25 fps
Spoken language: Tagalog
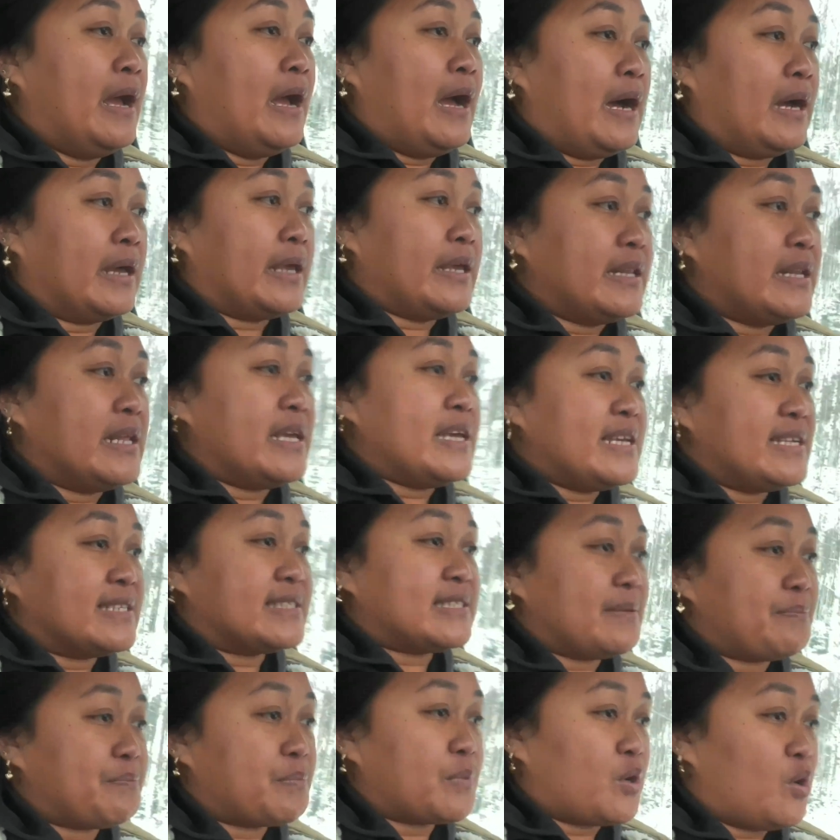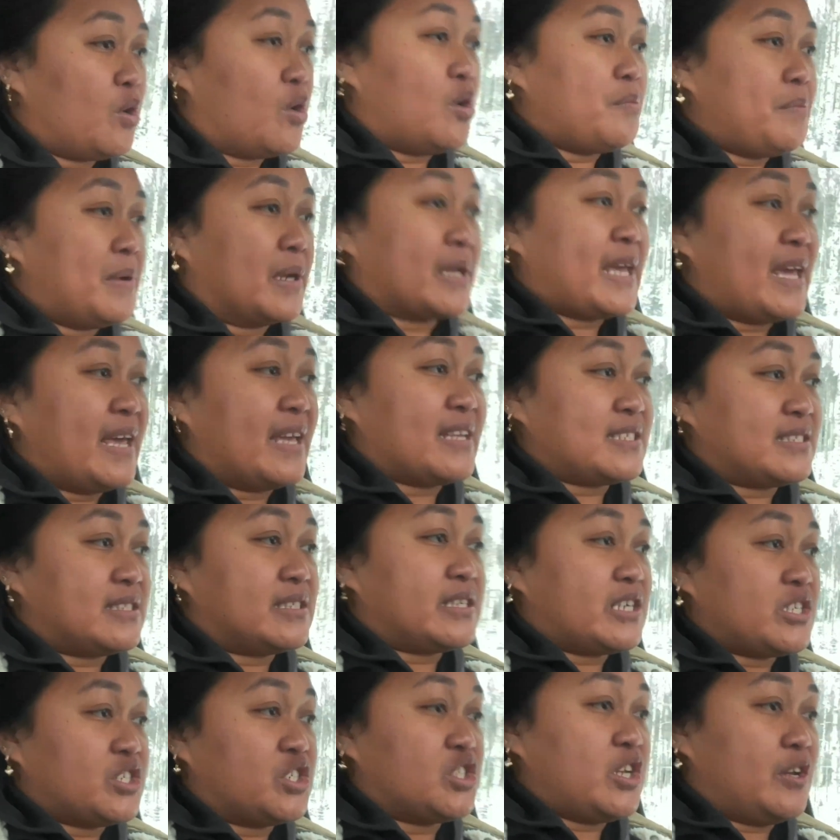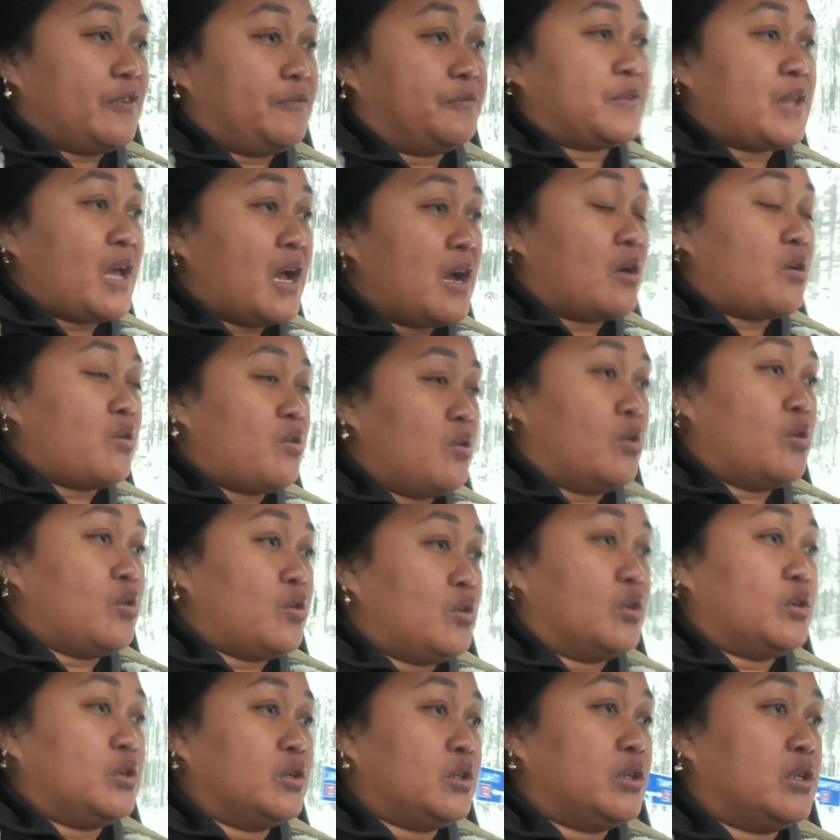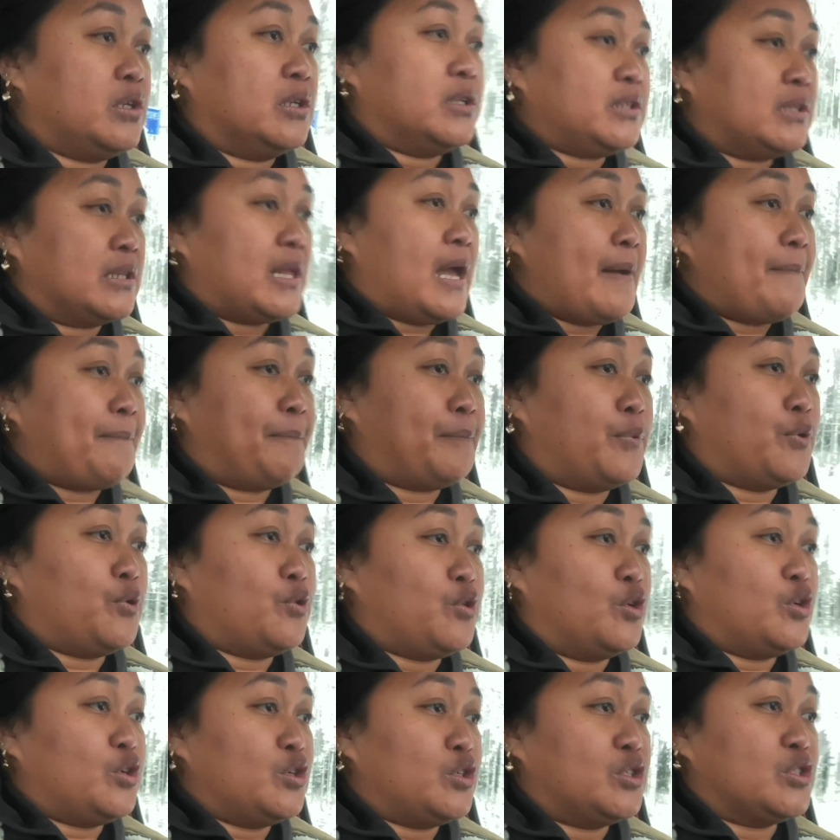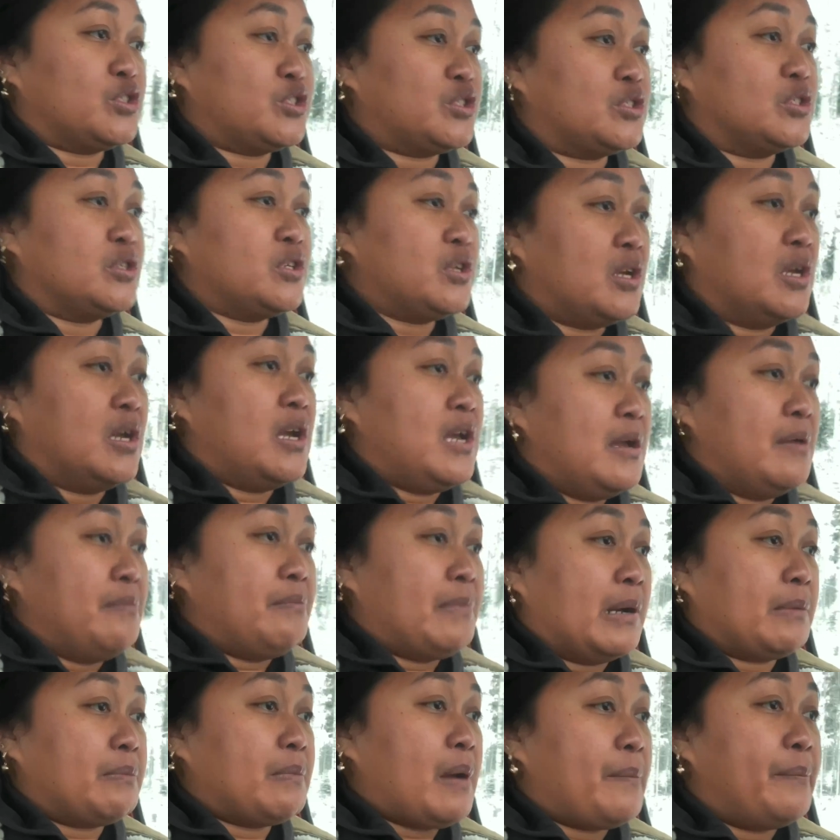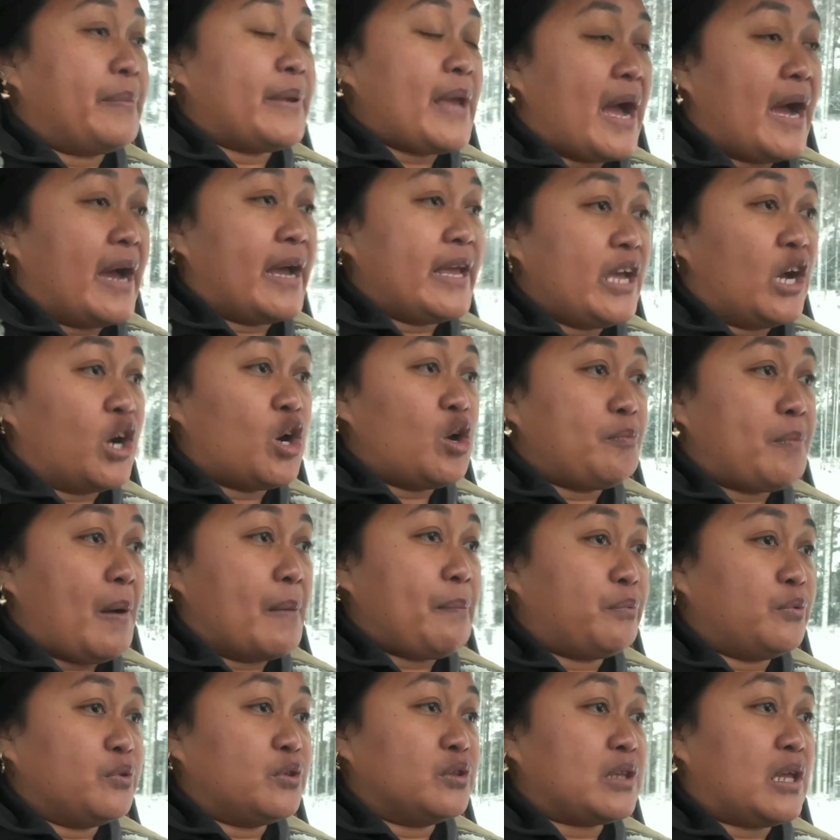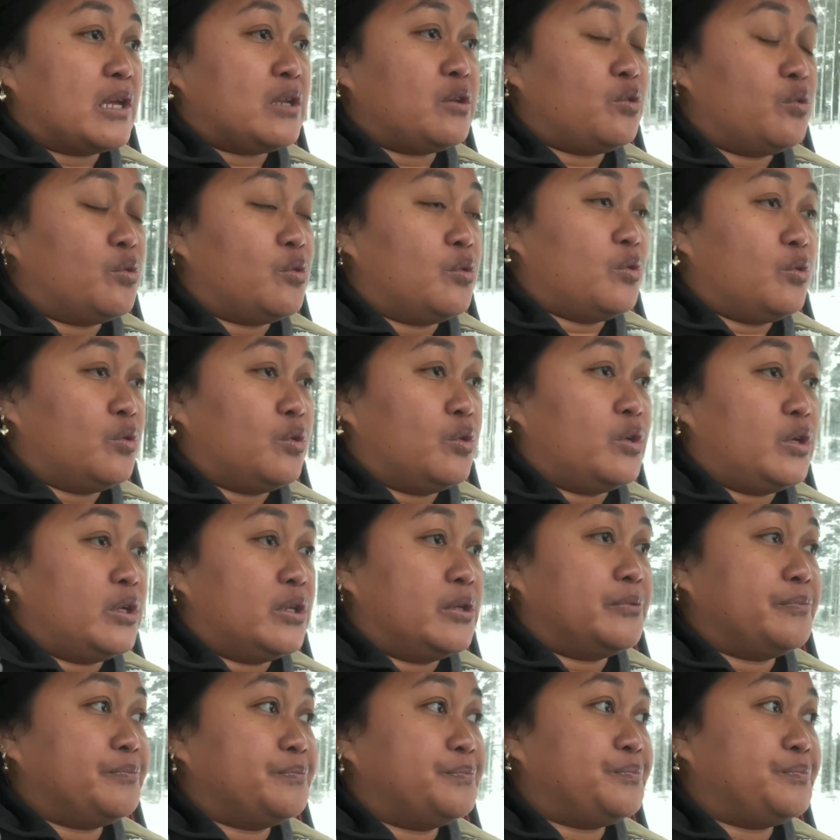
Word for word: ang iniisip ko, mag-extra shift ako, tapos magbabiyahe ako papunta doon,